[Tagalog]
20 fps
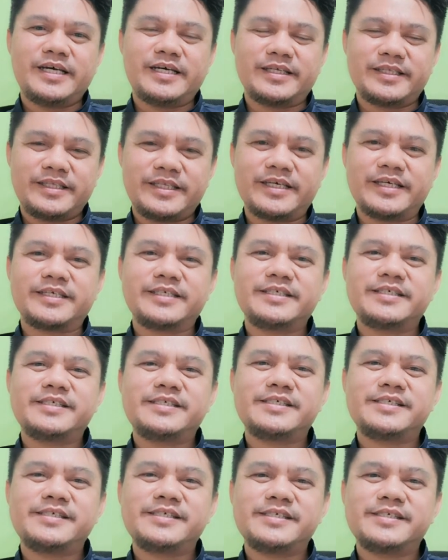ang
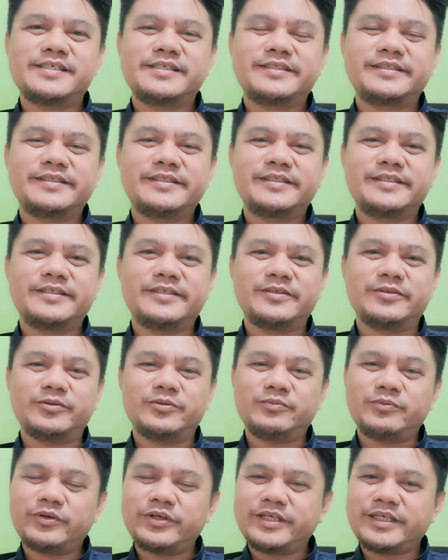text.
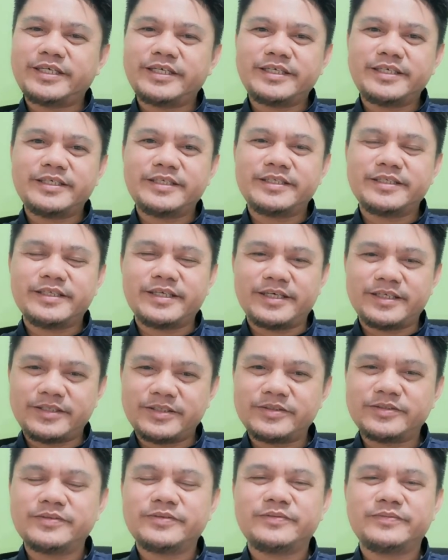Good morning.
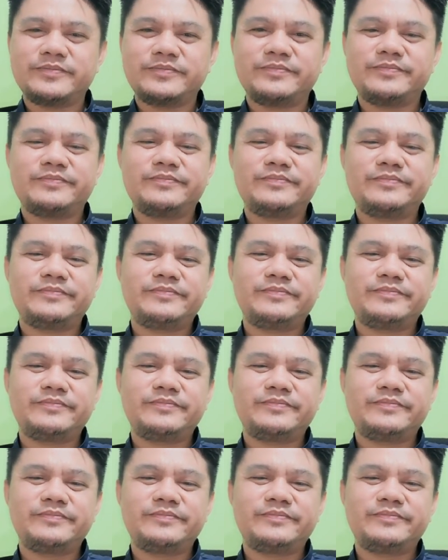Thank you.